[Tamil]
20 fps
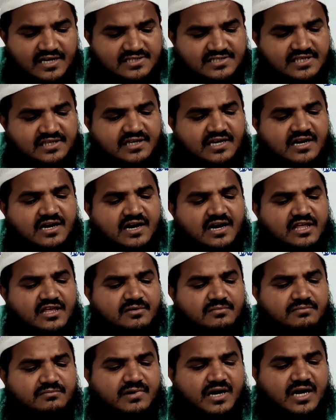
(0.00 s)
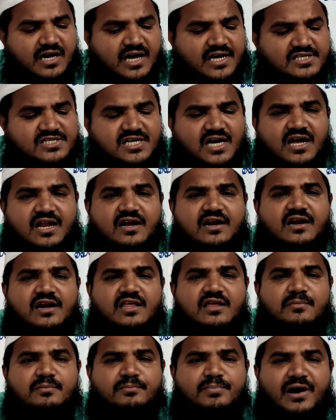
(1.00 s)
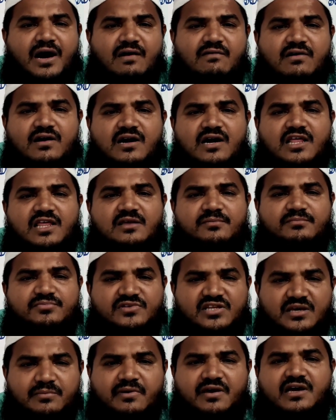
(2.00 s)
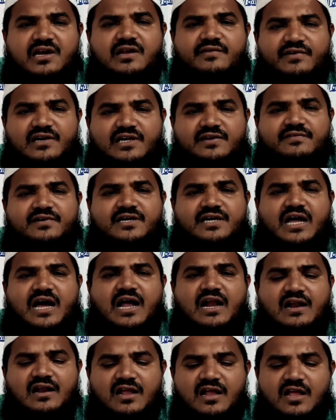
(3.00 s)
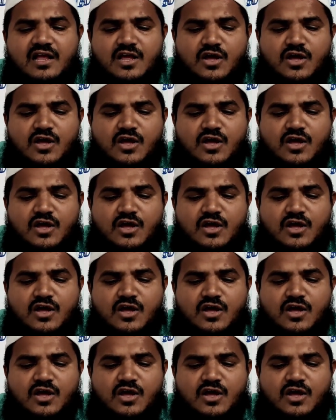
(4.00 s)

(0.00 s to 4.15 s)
அசிங்கங்களையும் அனாச்சாரங்களையும் பாவங்களையும் தீமைகளையும் விட்டுவிட்டால்